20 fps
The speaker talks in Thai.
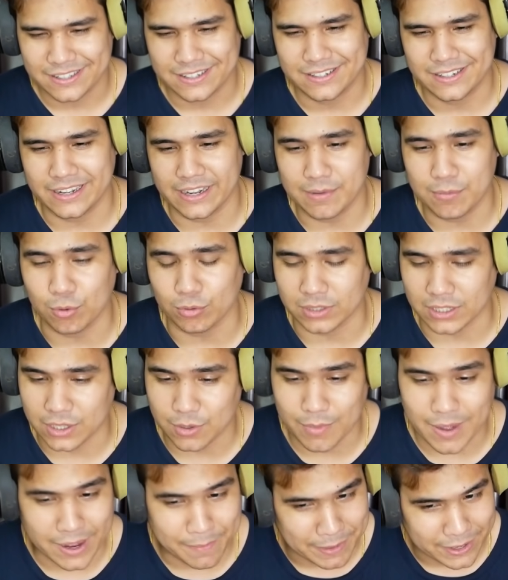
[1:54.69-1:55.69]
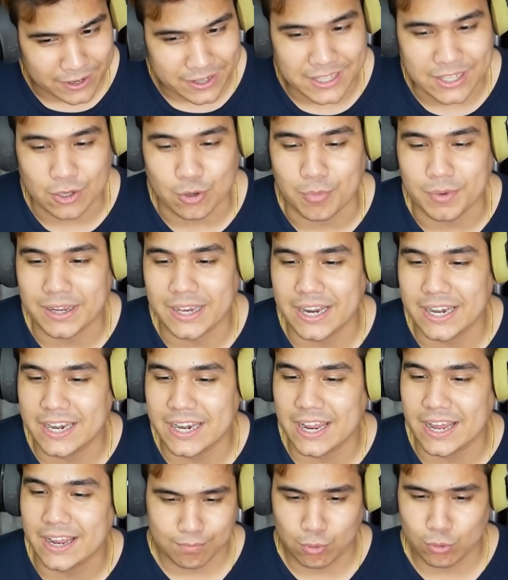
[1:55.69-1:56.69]
นะครับผมแต่จะว่าไปก็หิวเหมือนกัน
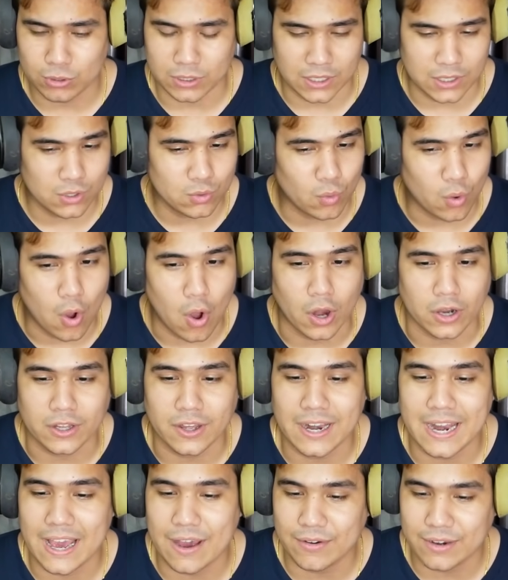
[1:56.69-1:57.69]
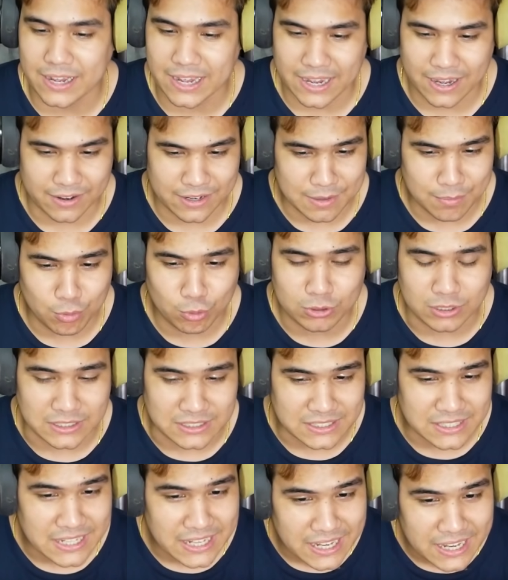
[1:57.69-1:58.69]
เนี่ยพูดถึงก็ดูอ่อนก็แล้วนะฮะ คราวนี้พูดถึง
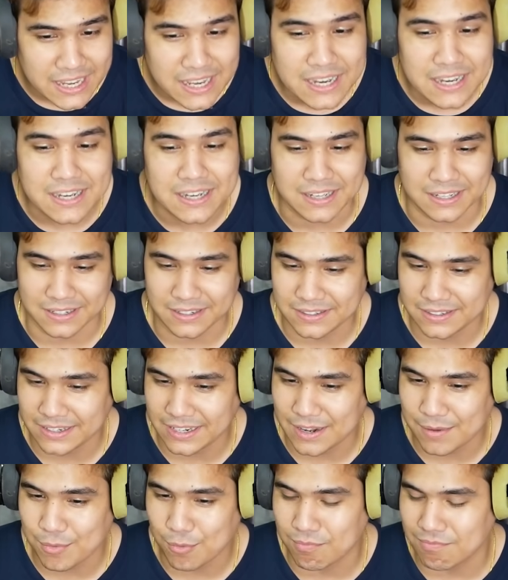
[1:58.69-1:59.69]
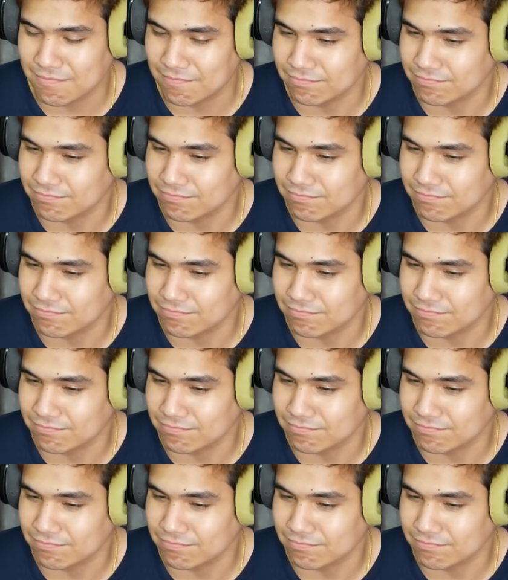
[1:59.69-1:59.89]
สเนคเกอร์นะครับผม